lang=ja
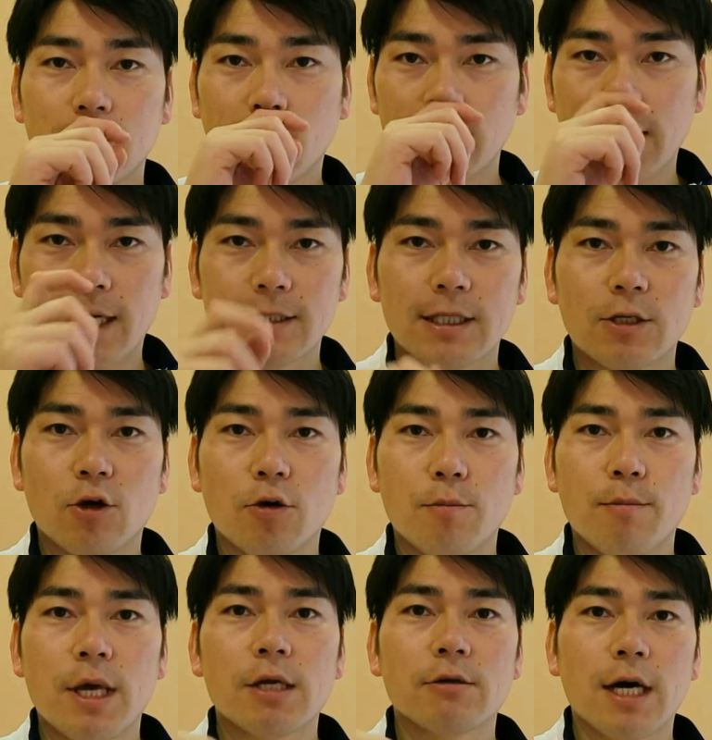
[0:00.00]
問い合わせの
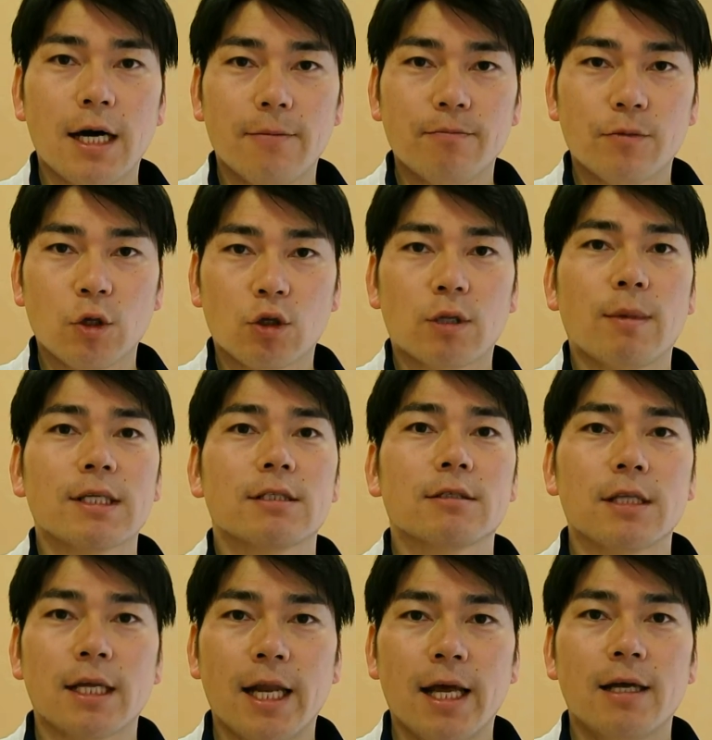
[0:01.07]
メールが載ってます
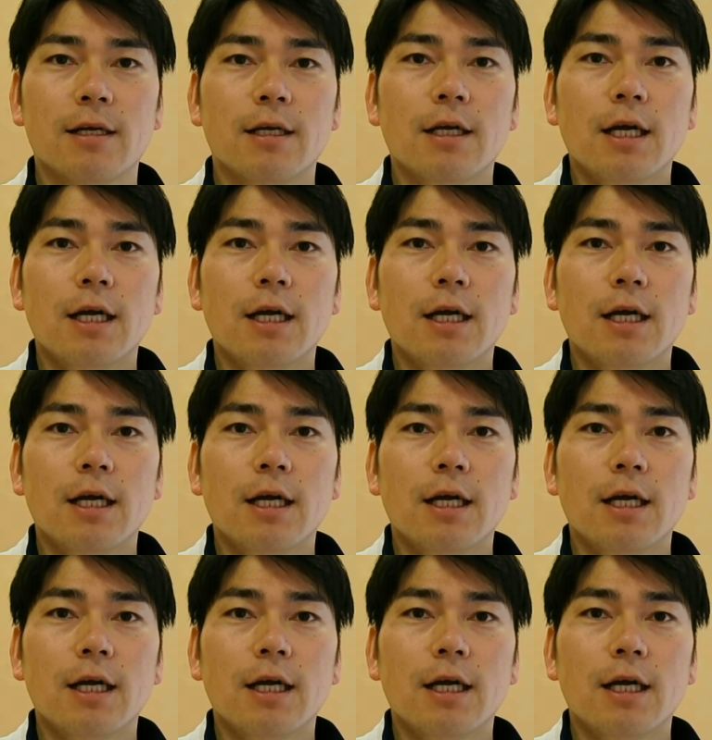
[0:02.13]
んでね